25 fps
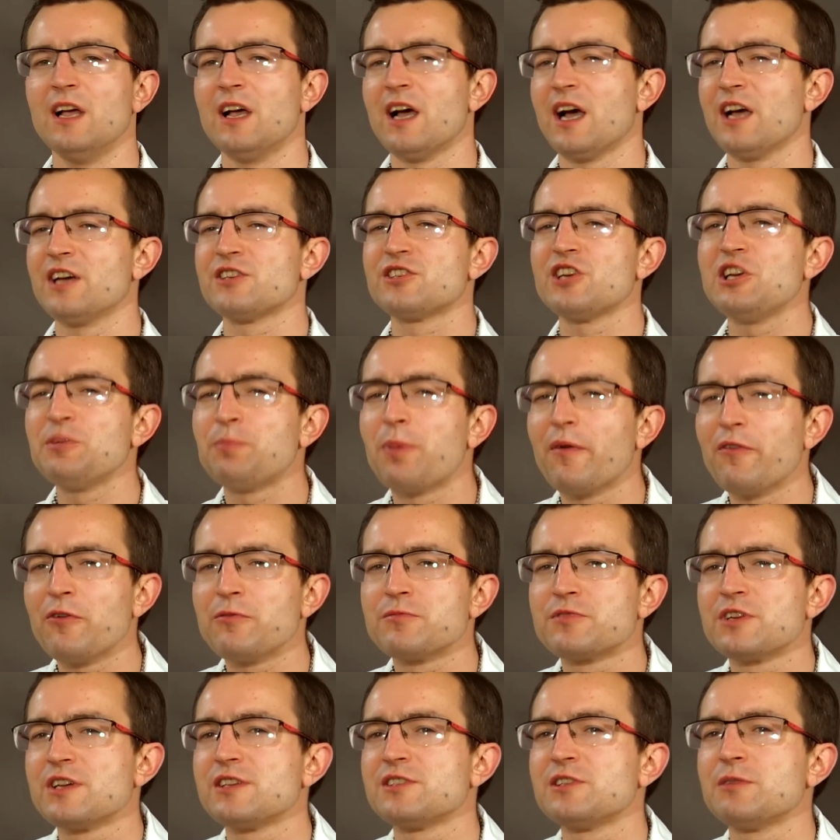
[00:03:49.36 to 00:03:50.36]
A jeżeli powiem,
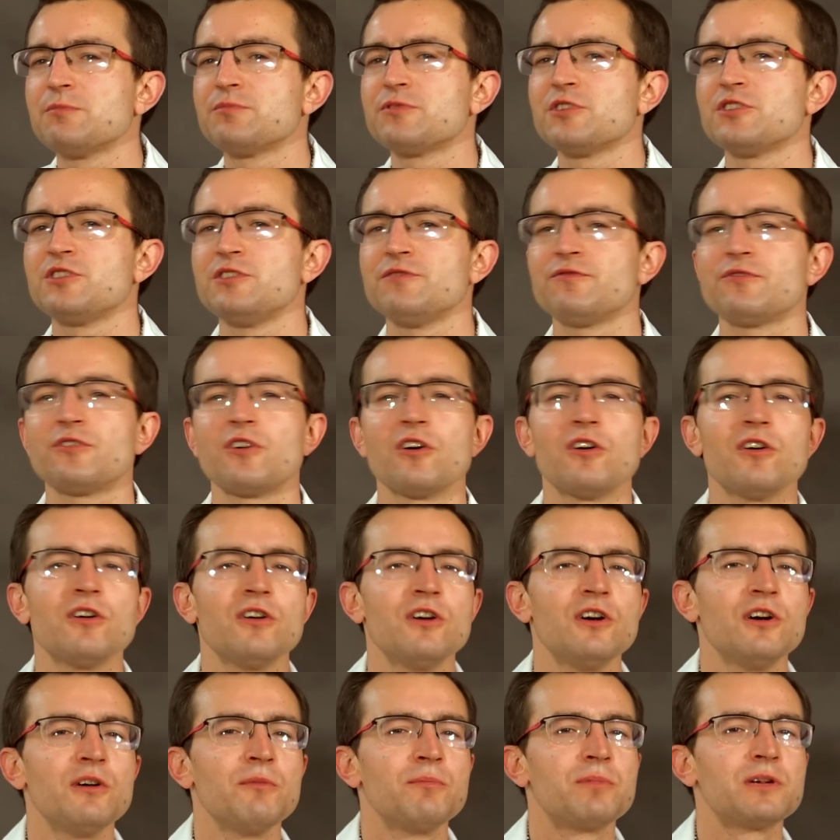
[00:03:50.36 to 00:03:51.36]
że jestem przeciwko
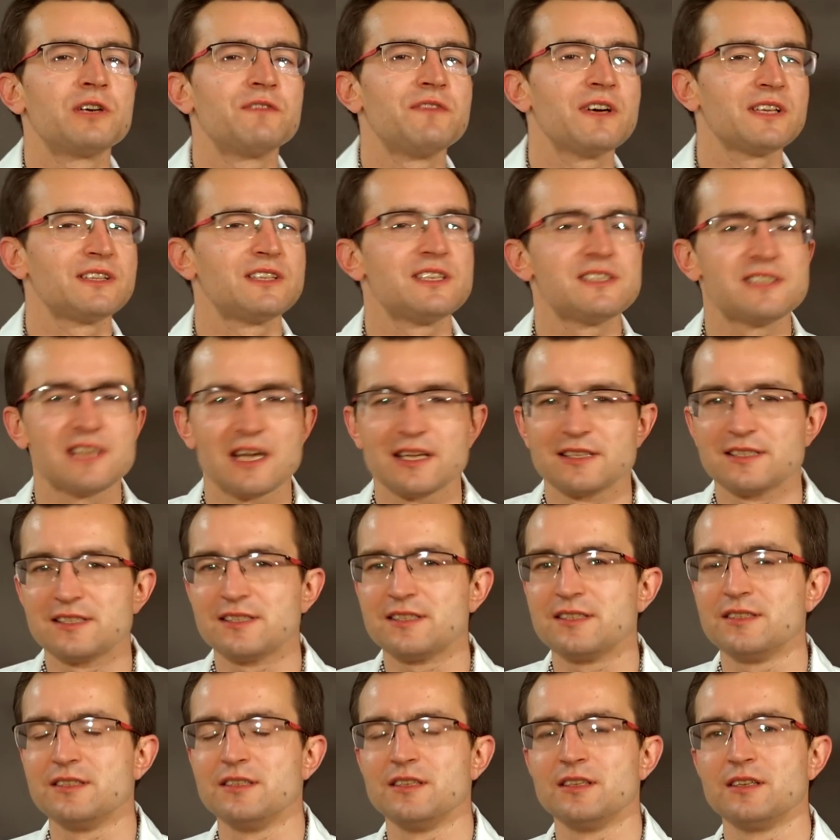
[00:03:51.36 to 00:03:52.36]

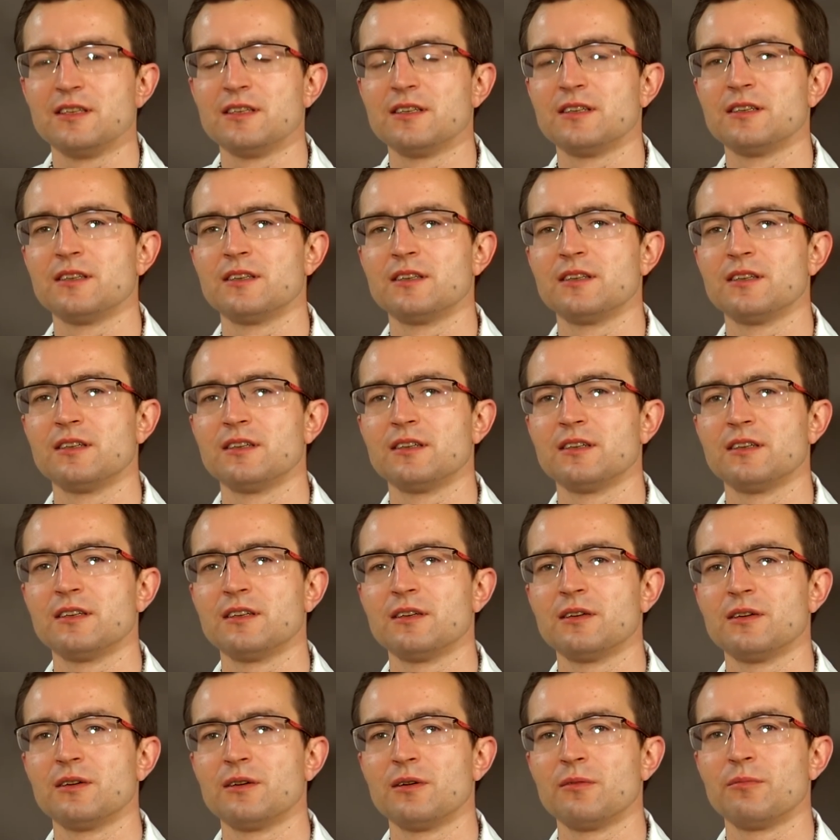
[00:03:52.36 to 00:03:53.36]
prywatyzacji
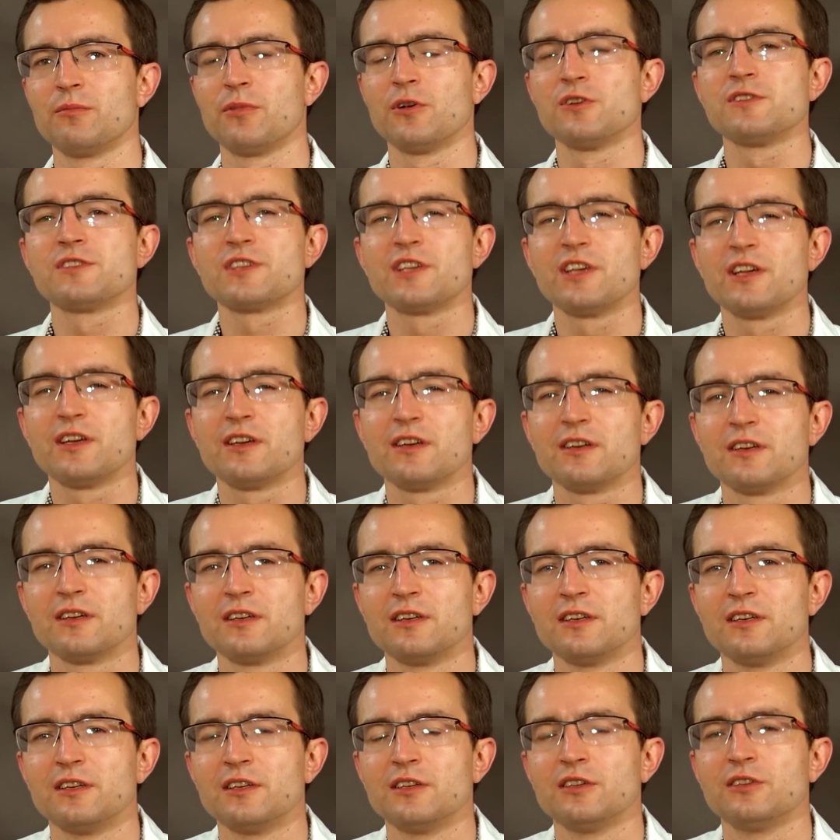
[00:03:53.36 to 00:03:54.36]
polskich
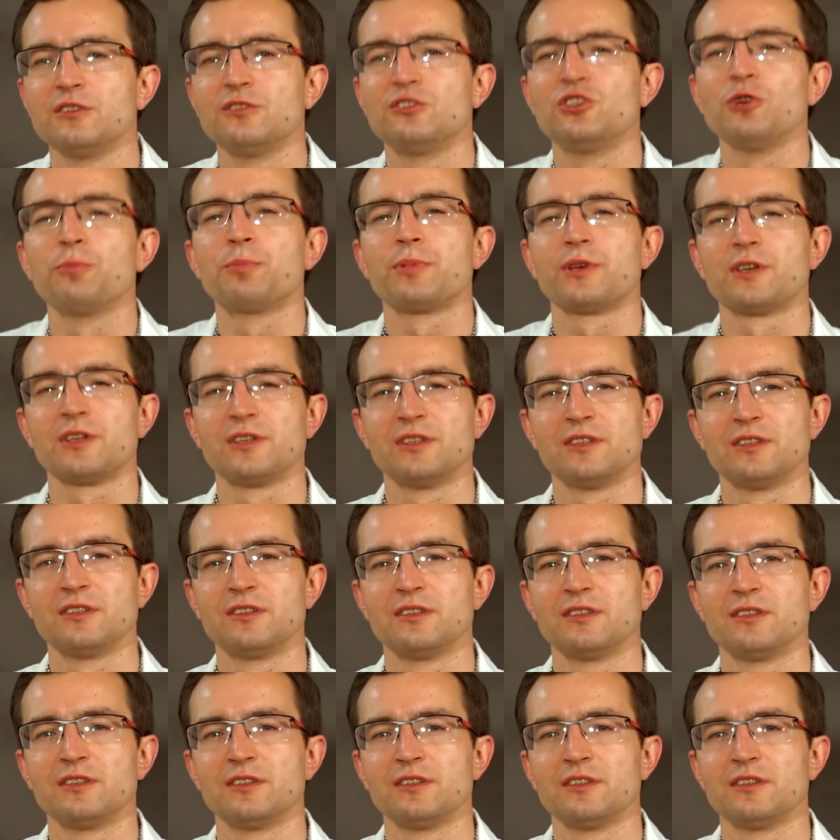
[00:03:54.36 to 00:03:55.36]
dóbr
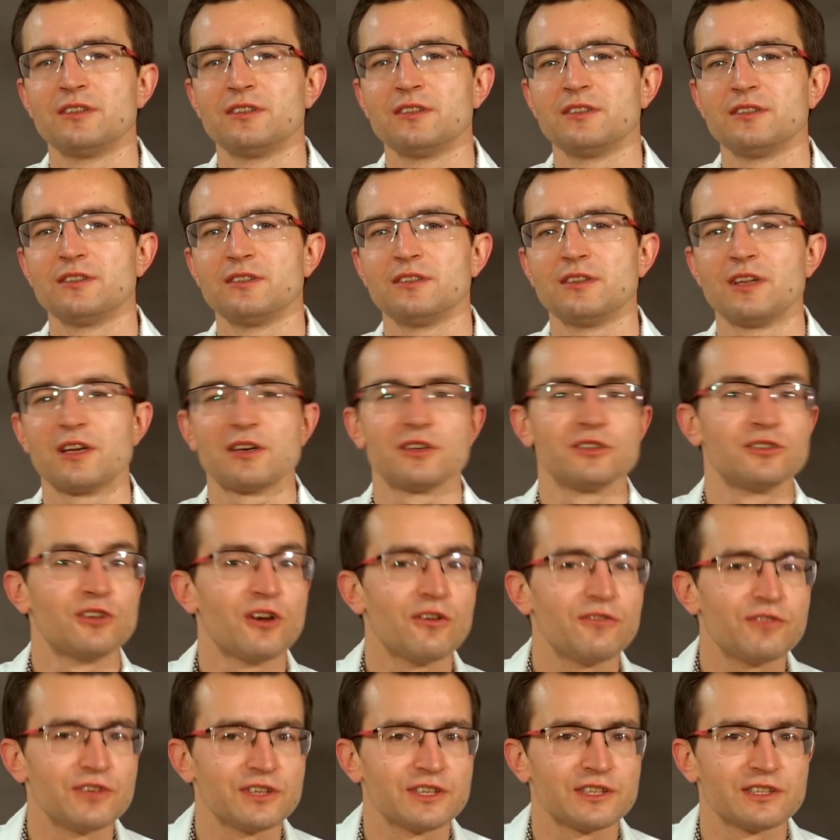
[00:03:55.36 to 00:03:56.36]

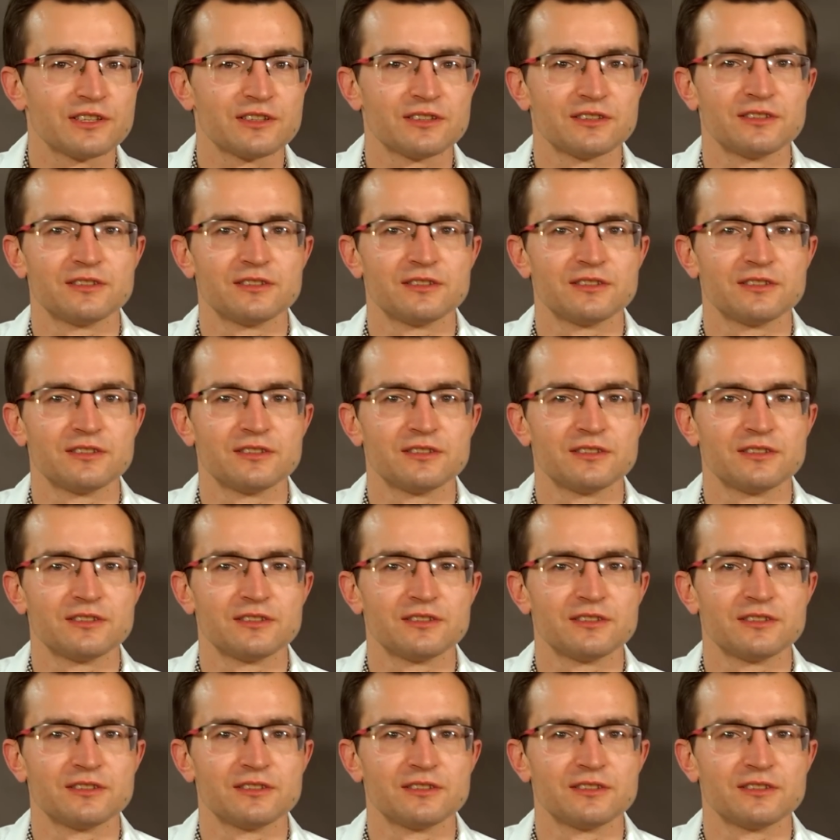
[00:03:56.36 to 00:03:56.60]
narodowych,